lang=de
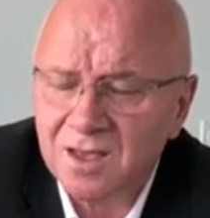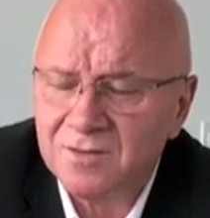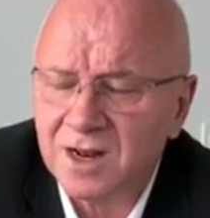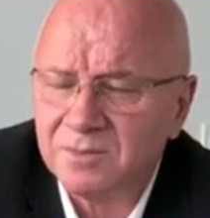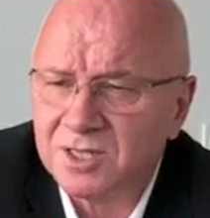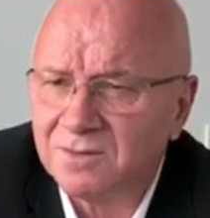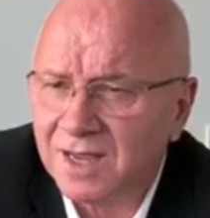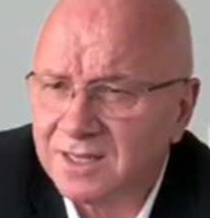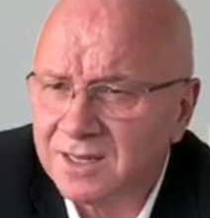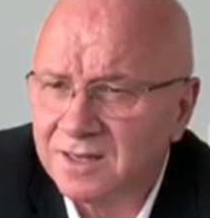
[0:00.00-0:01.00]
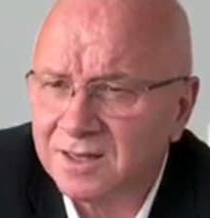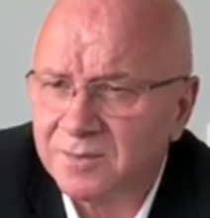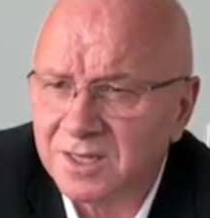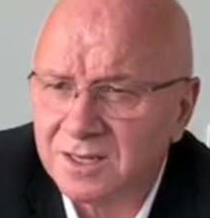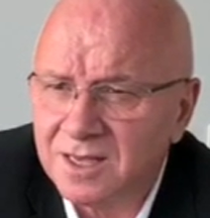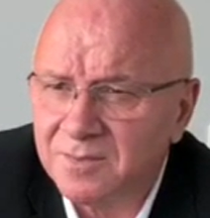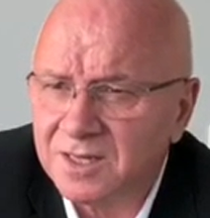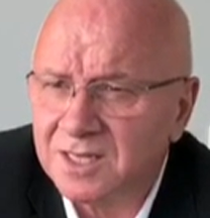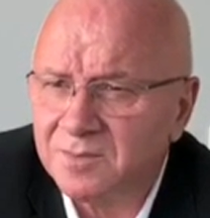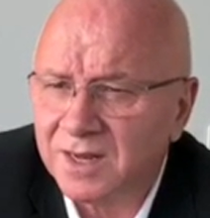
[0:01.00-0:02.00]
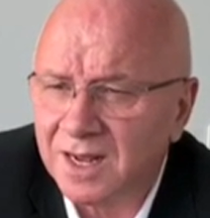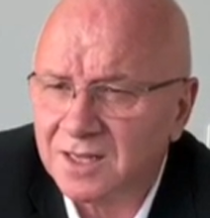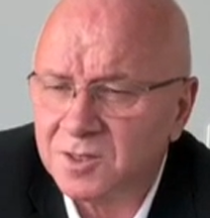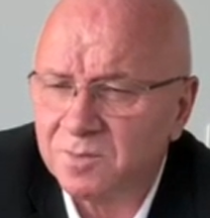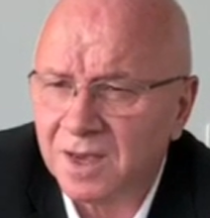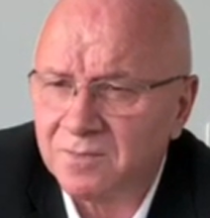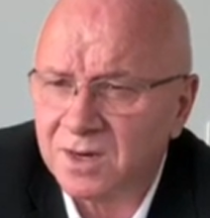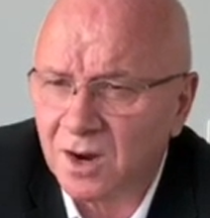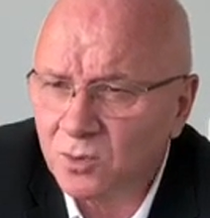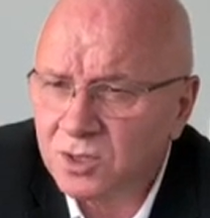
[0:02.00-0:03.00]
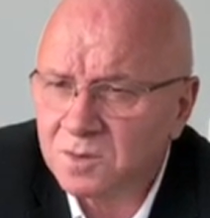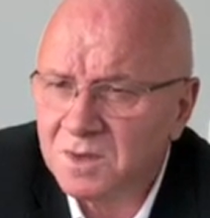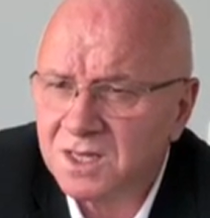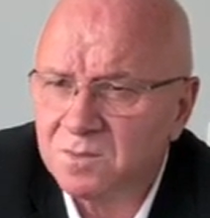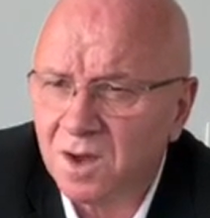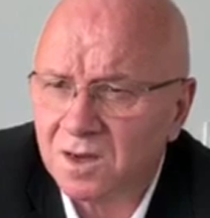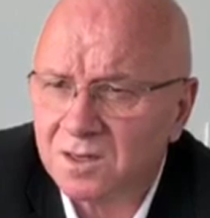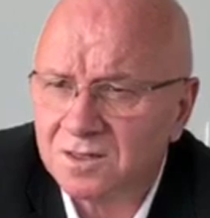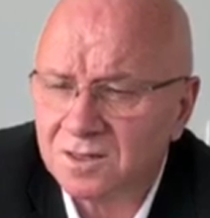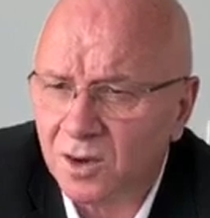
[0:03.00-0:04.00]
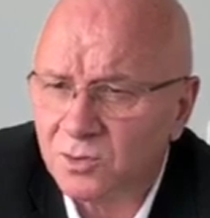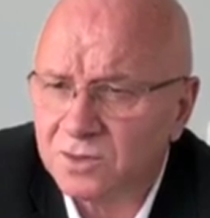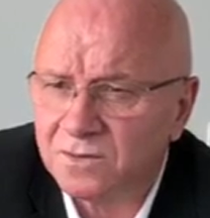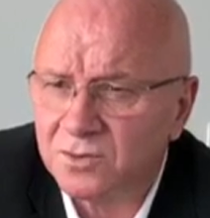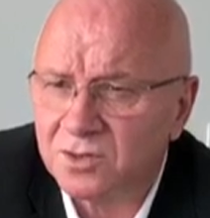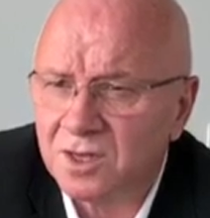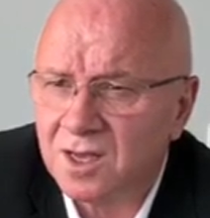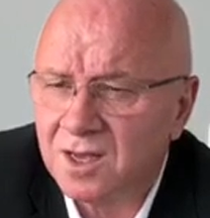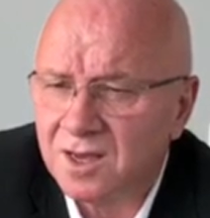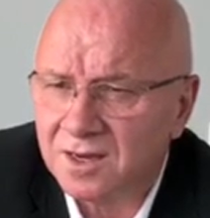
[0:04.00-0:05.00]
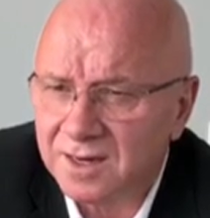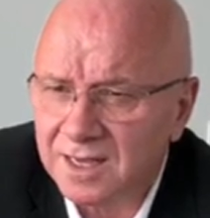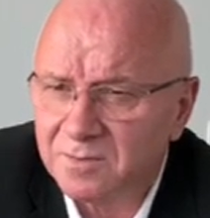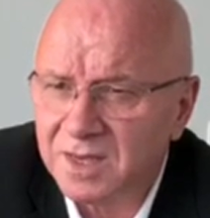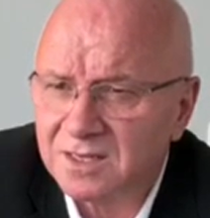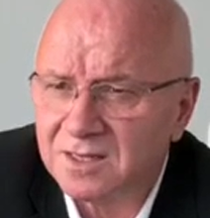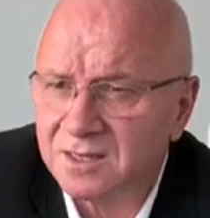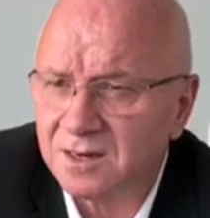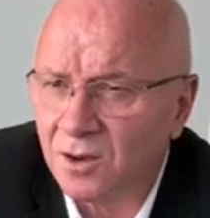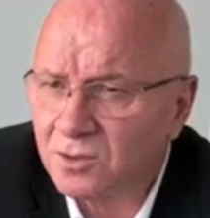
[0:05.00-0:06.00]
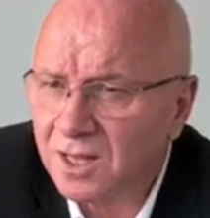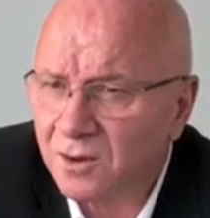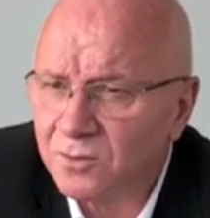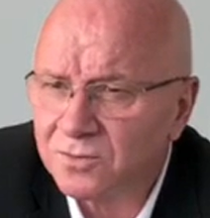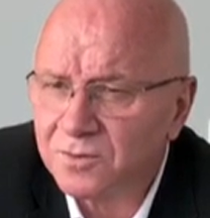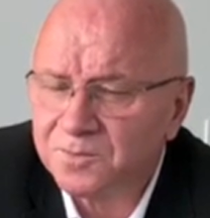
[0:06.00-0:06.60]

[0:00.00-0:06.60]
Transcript: Wir haben zwei Drittel der Betriebe, die bereits beim Raus mitmachen, Raus für regelmäßiger Auslauf.